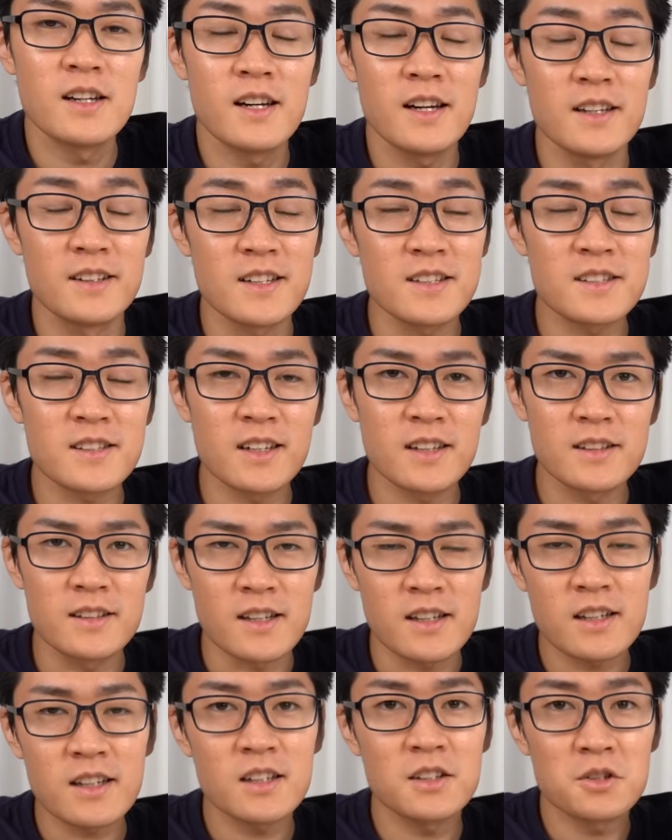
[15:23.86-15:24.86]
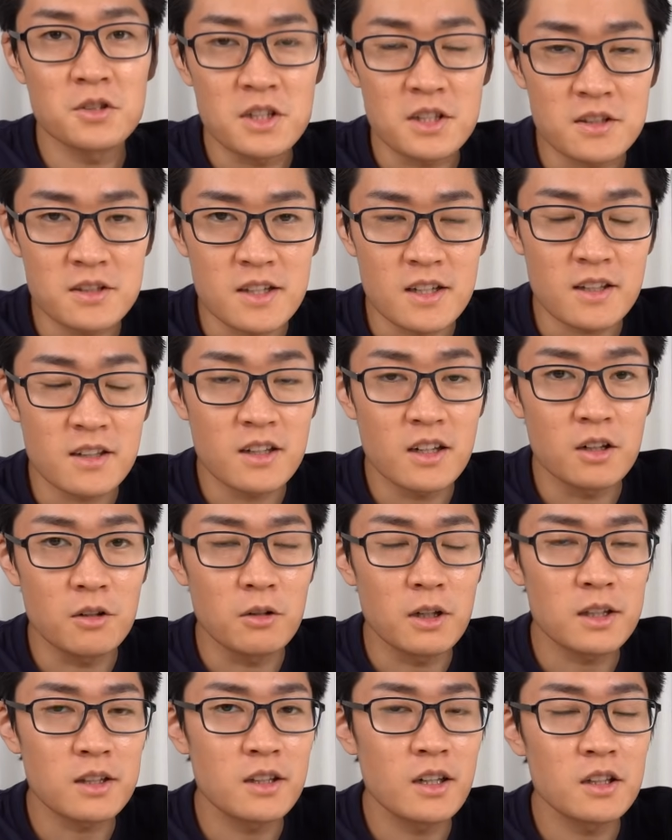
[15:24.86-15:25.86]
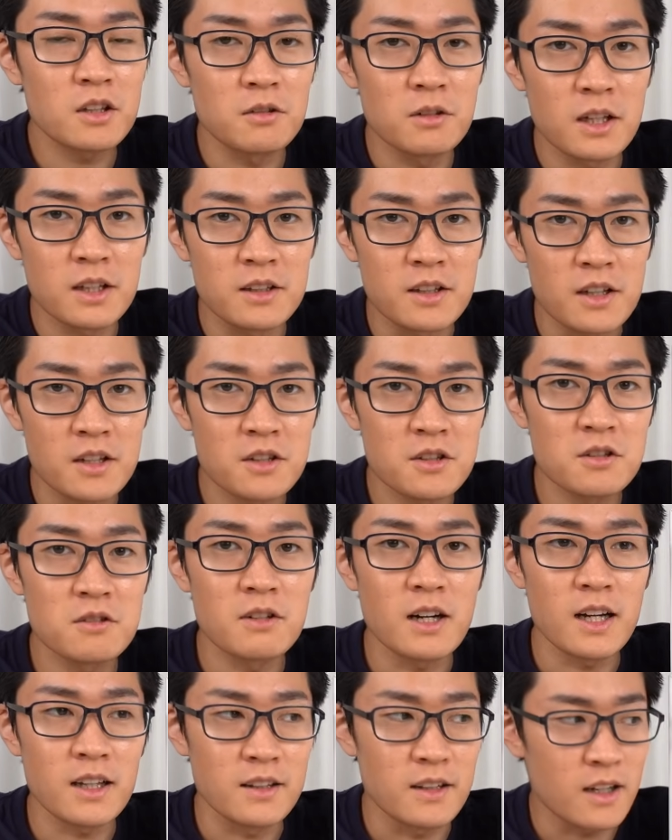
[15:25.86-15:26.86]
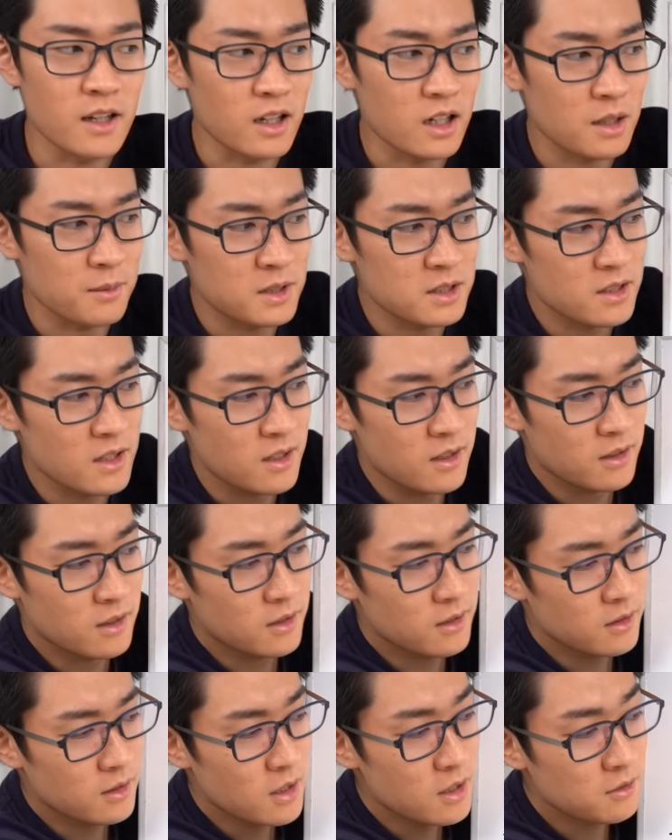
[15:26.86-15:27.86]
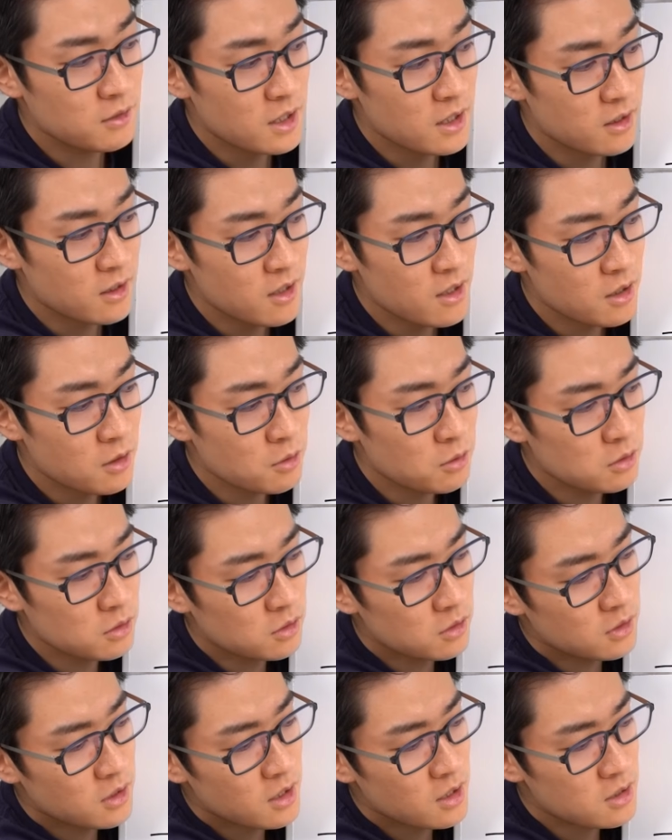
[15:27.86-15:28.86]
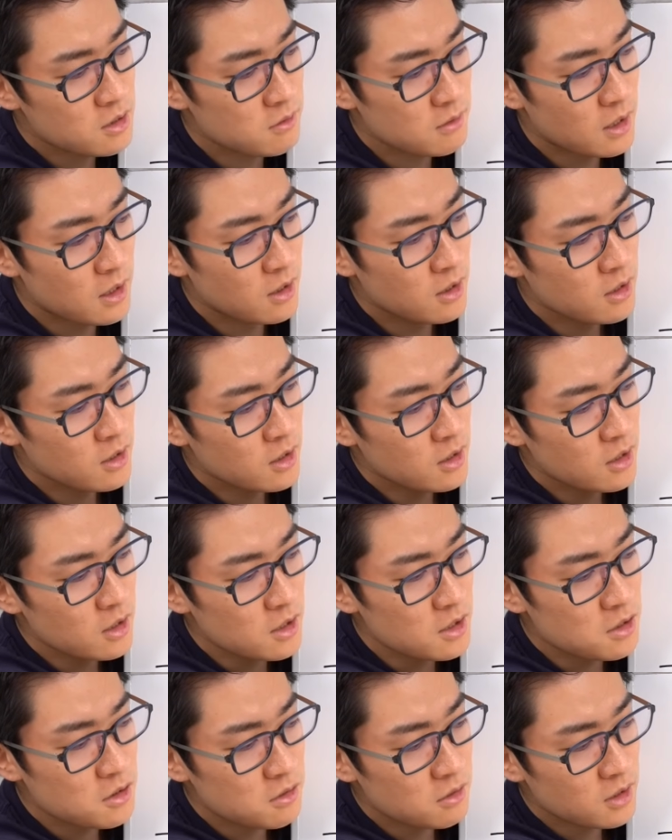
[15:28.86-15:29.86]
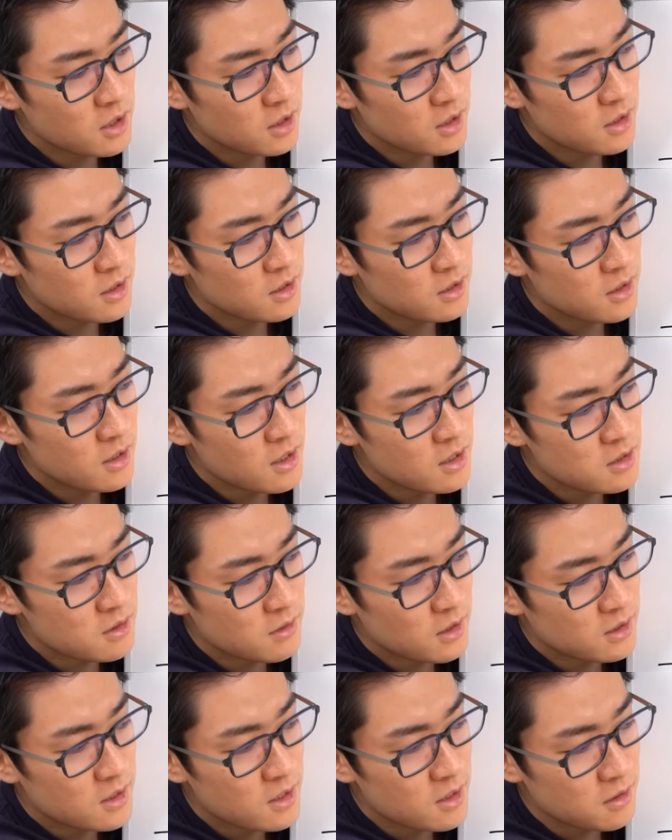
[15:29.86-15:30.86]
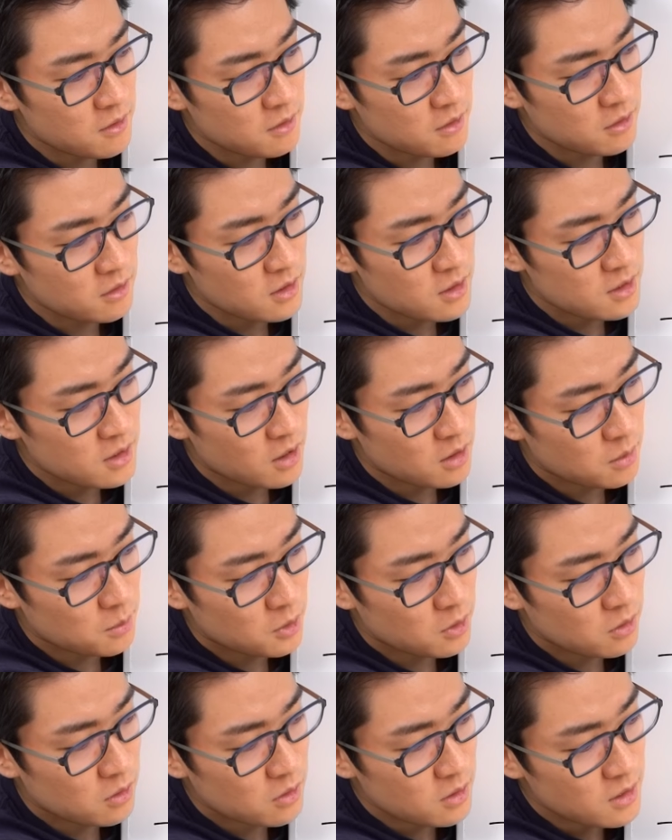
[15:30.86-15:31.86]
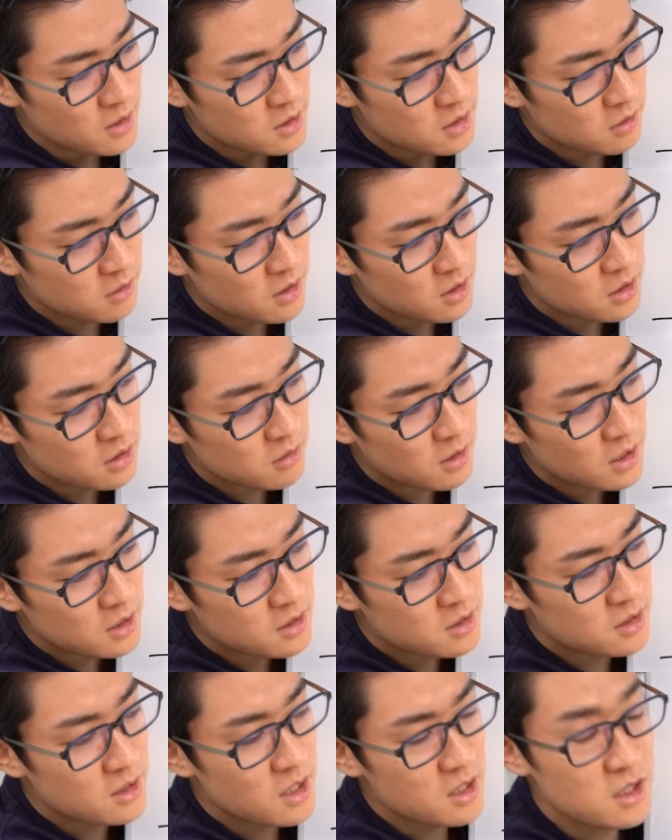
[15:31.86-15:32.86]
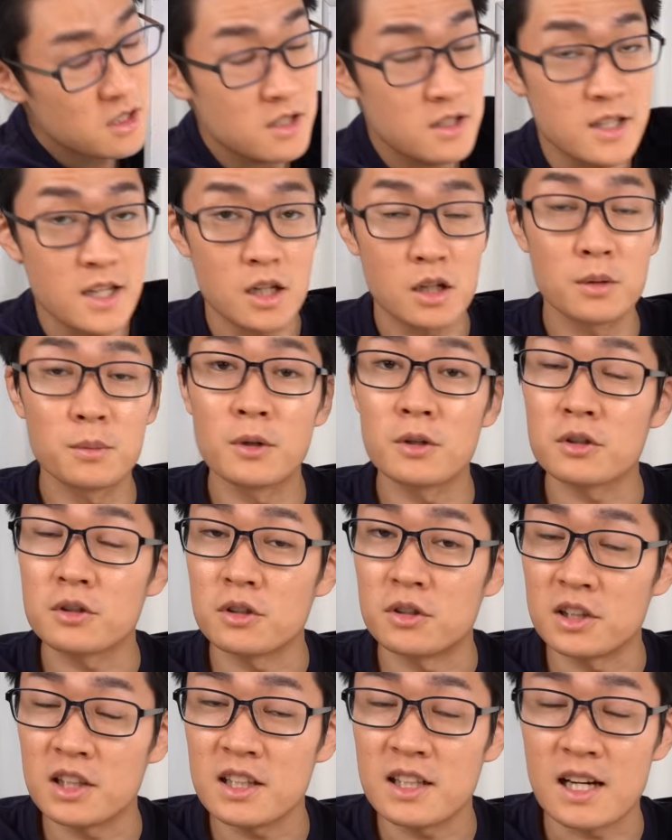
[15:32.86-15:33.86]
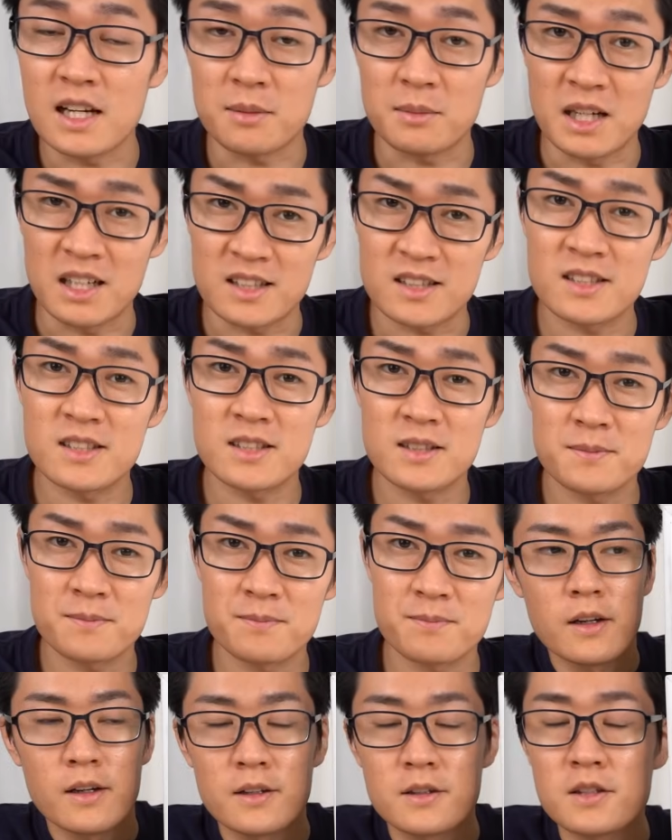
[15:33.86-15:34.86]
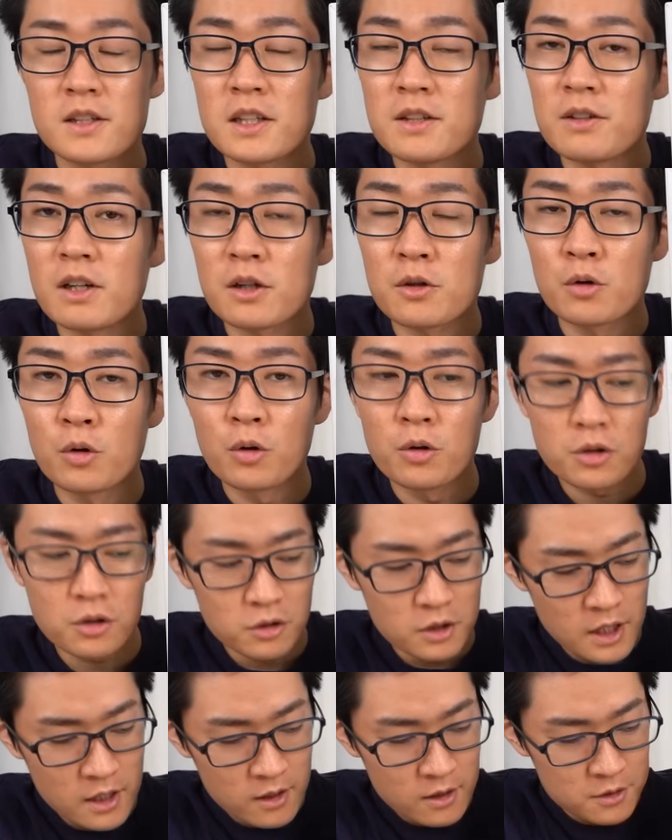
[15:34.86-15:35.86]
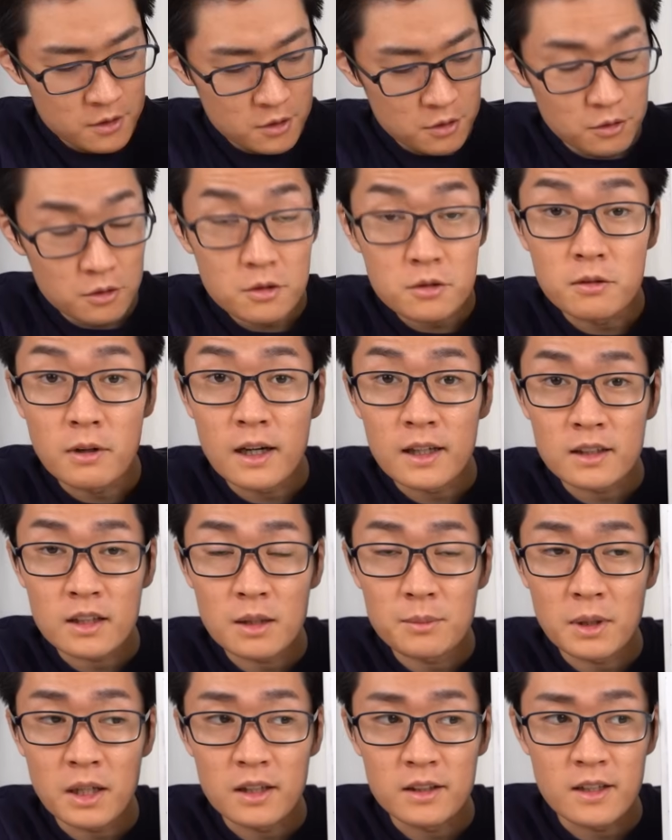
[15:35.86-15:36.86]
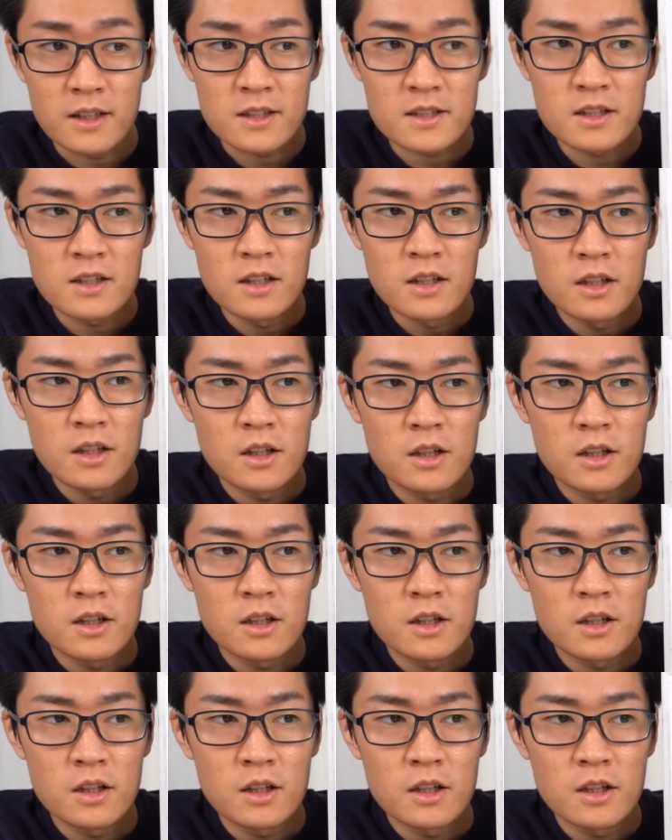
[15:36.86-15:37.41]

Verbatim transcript: ですが電荷の蓄積が終わった後は電流は流れません。なので抵抗の電圧は一瞬だけ電圧は出てくるんですけども、その後は常に ゼロボルト になります。次は交流電圧を加えた場合です。